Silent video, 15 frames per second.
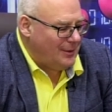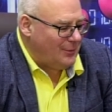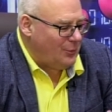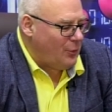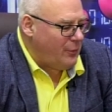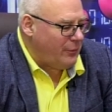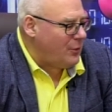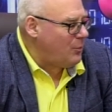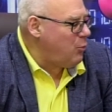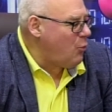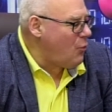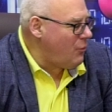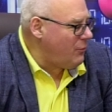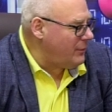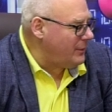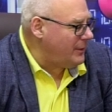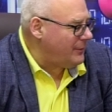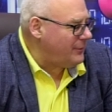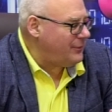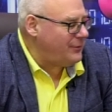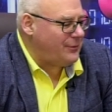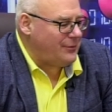новых
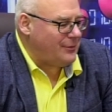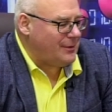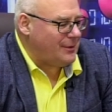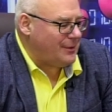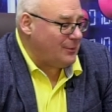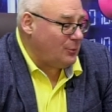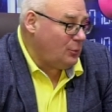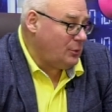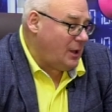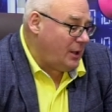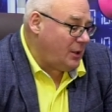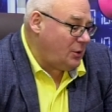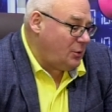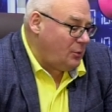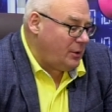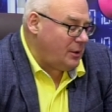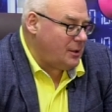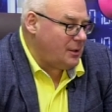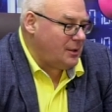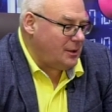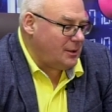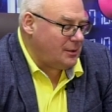поводов. Э, ну да,
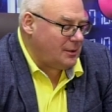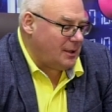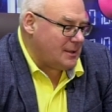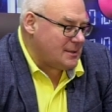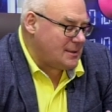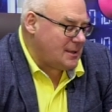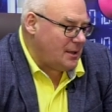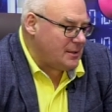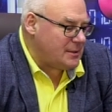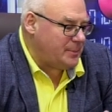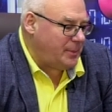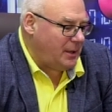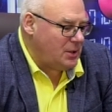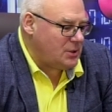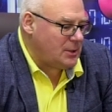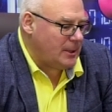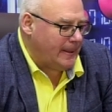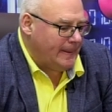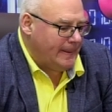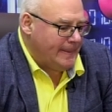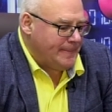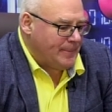риторика, она осталась
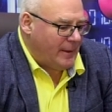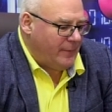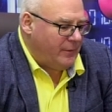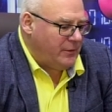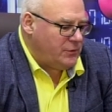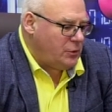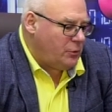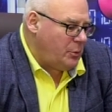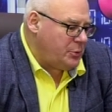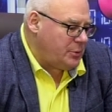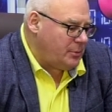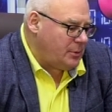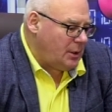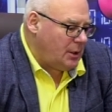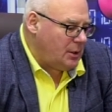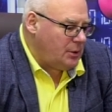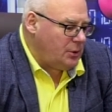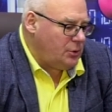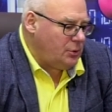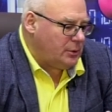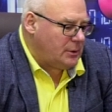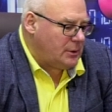прежней. Ведь все, в общем-то,
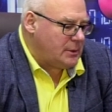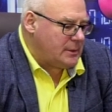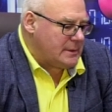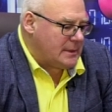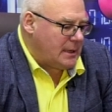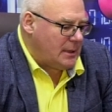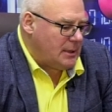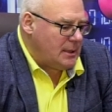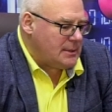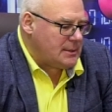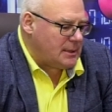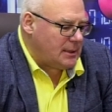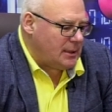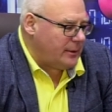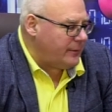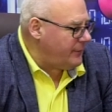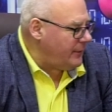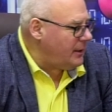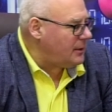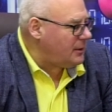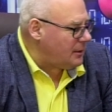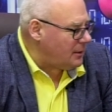идет к эскалации
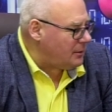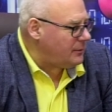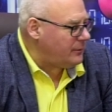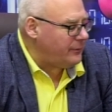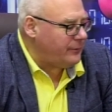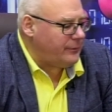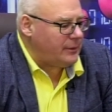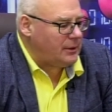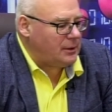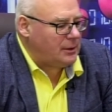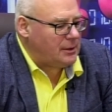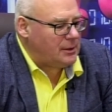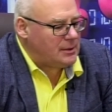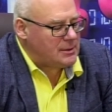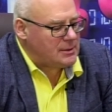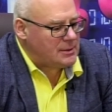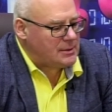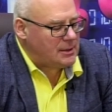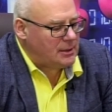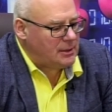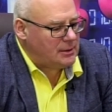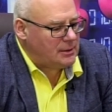конфликта в, э, со
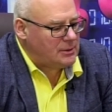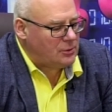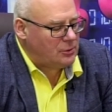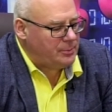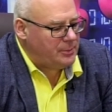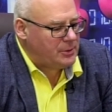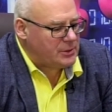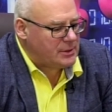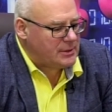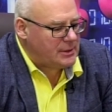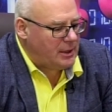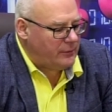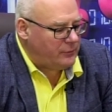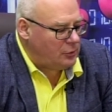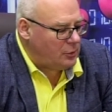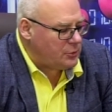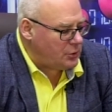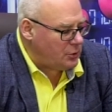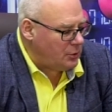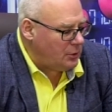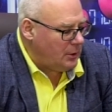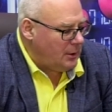стороны зарубежных стран в том,
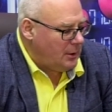что